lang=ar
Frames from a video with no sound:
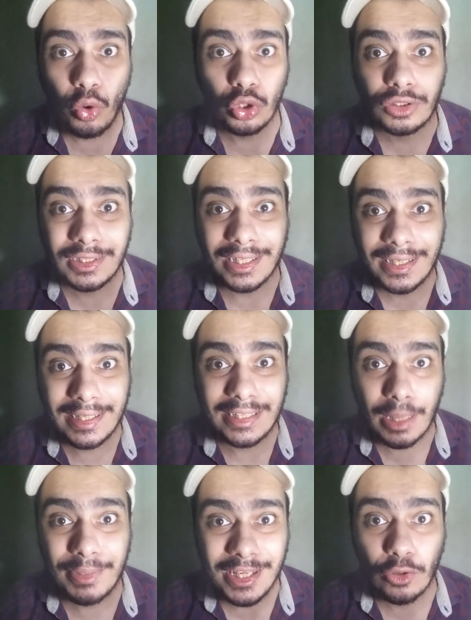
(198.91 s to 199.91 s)
وحط
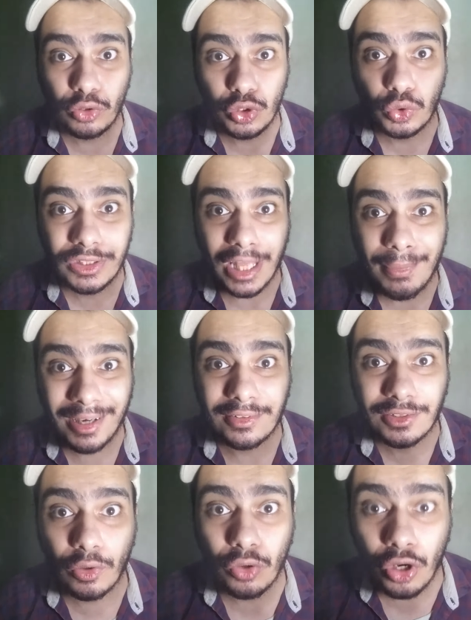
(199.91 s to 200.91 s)
الكتاب اليهودي قدامك
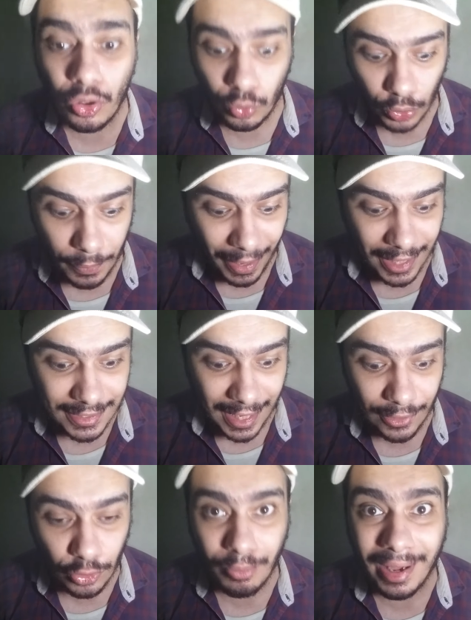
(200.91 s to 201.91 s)
التوراه وابحث
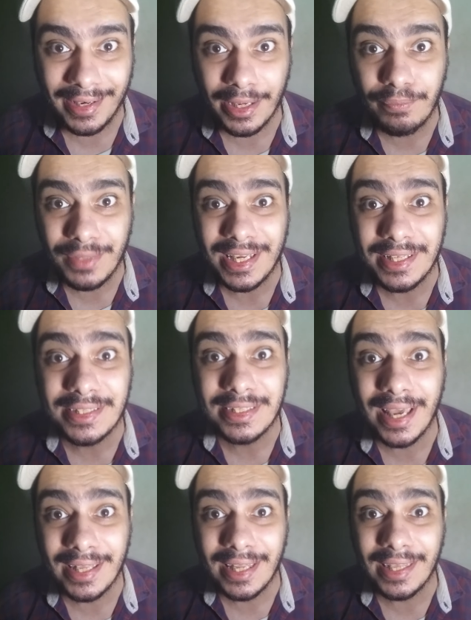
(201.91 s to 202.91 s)
عنهم عن ابن
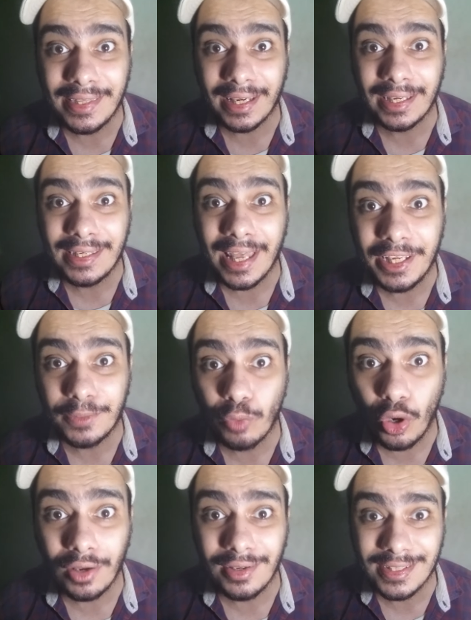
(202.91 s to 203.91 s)
الانسان لانك ان لقيت
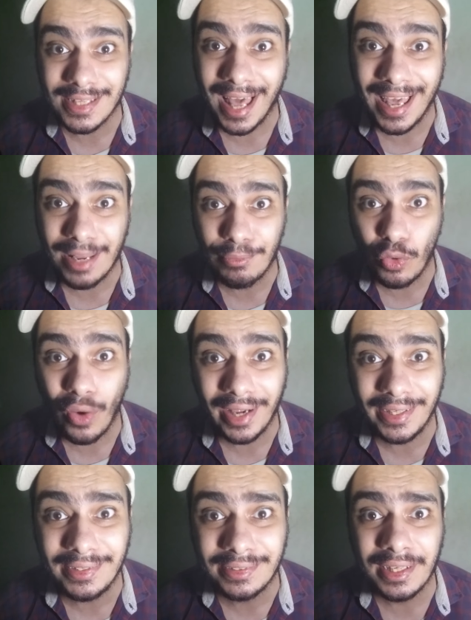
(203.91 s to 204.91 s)
مخلص العالم
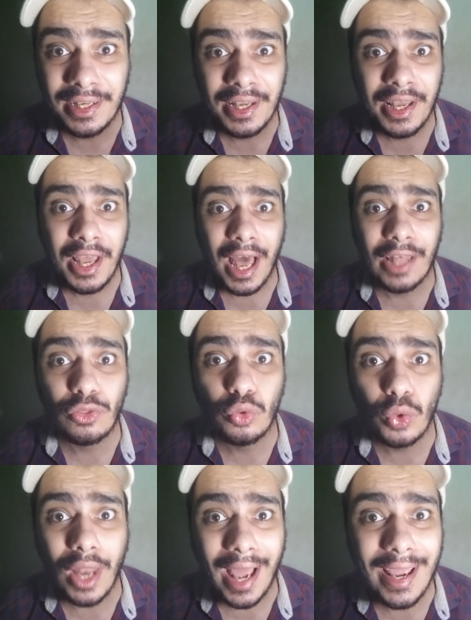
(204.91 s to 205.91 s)
الوحيد
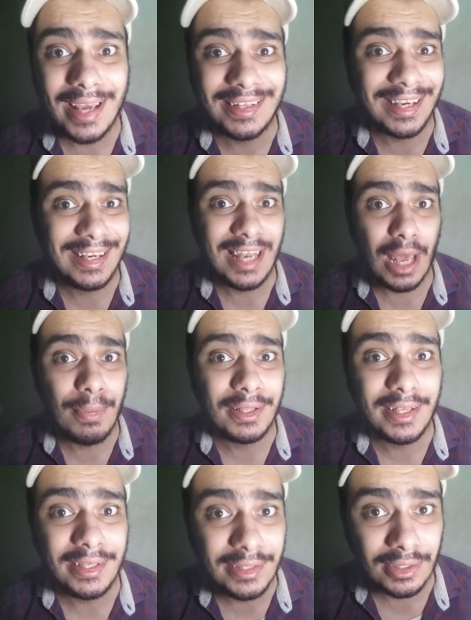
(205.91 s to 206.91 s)
هتنول حياتك
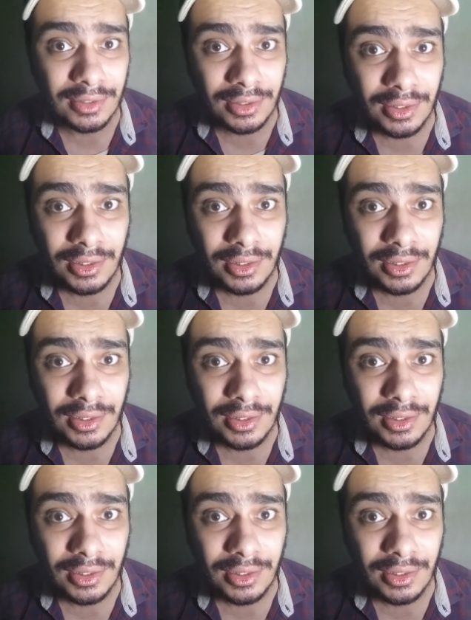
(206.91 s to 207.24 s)
الابديه